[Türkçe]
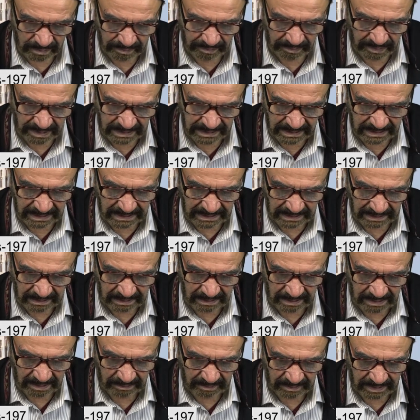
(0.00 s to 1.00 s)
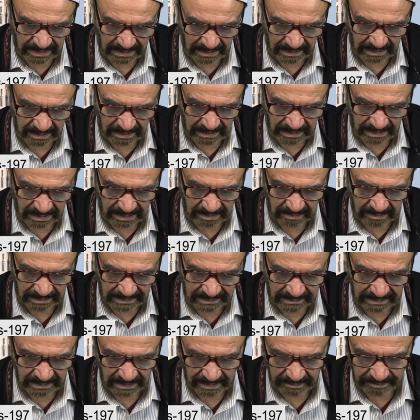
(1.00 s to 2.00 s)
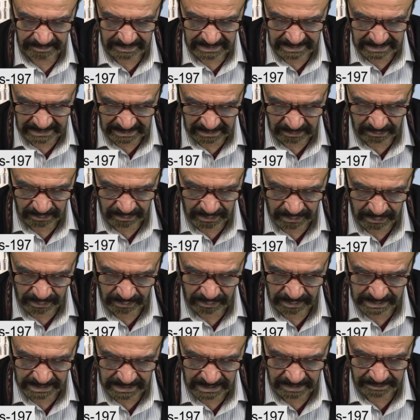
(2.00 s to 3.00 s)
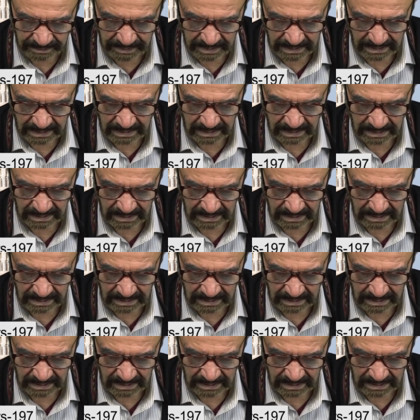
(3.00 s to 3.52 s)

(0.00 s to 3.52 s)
Biz kendi imkanlarımızla bize hususi bir